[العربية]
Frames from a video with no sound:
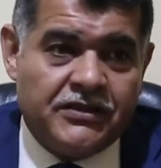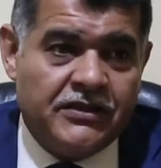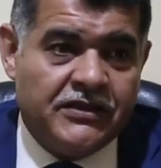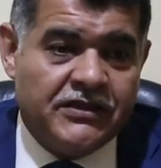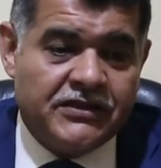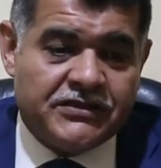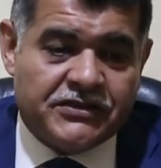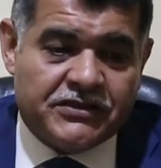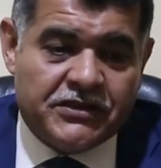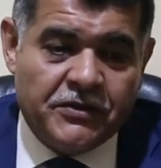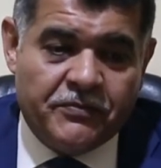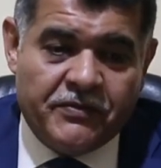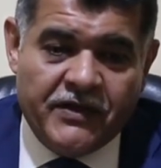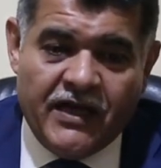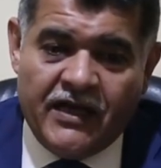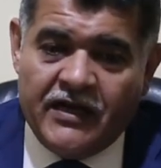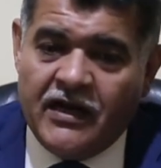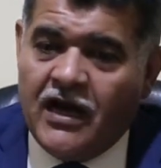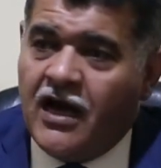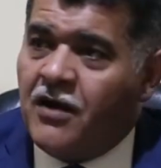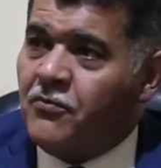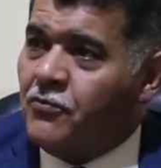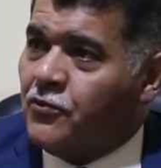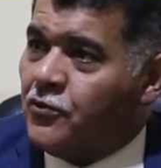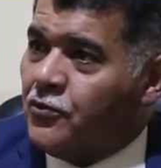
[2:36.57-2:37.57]
لاستبيان
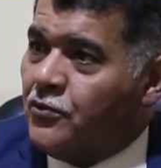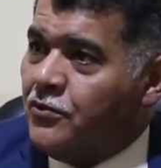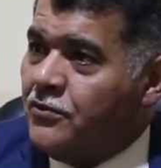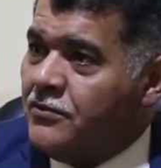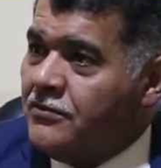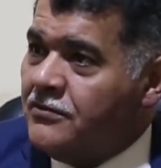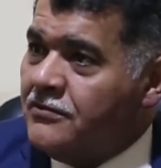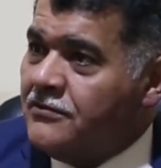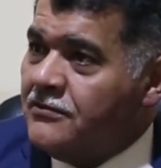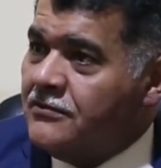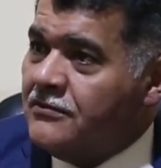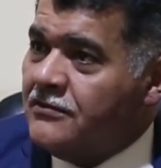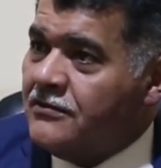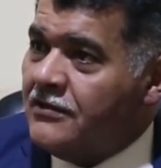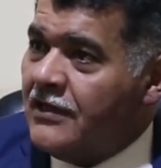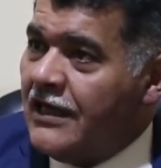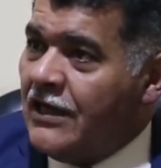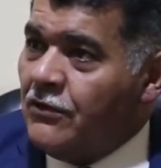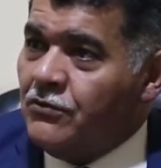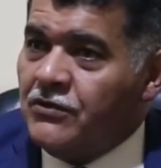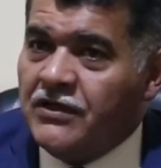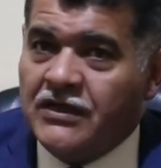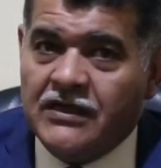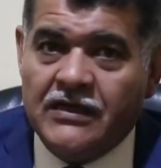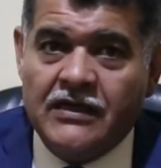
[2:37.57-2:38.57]
أمره
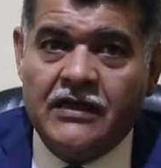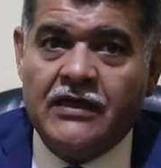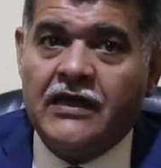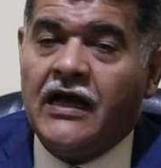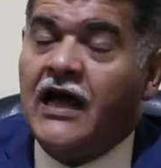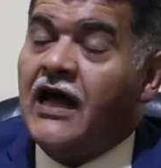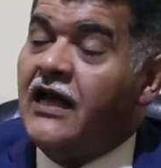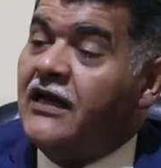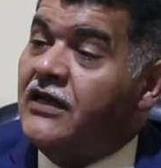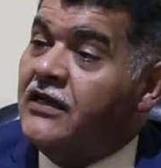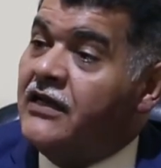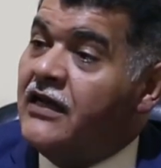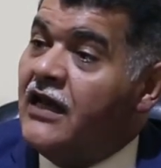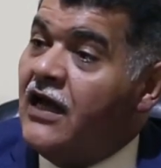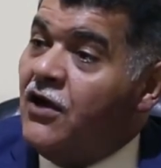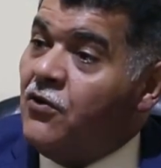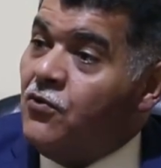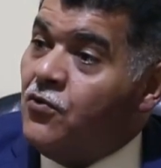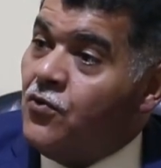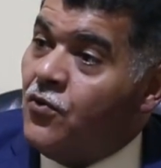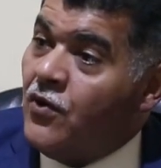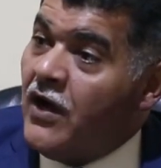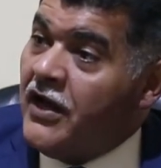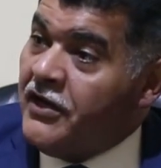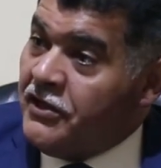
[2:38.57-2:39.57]
أو هل
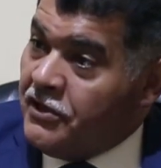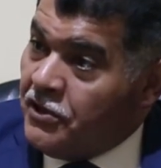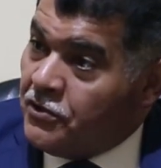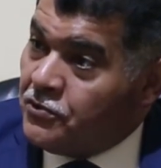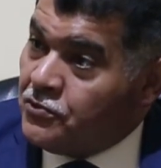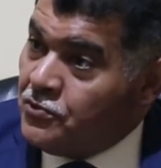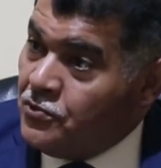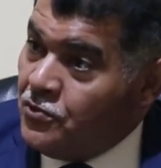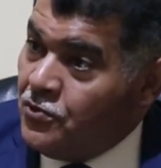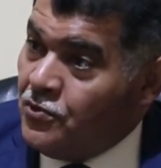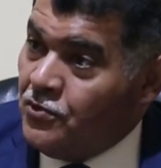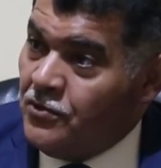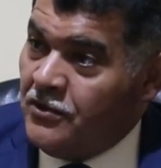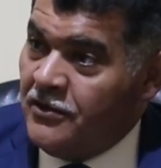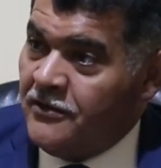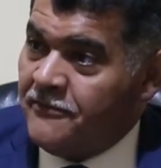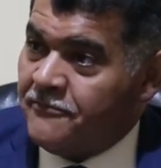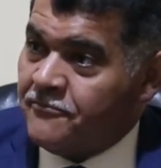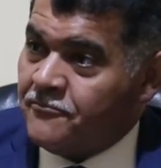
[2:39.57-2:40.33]
له أن يقول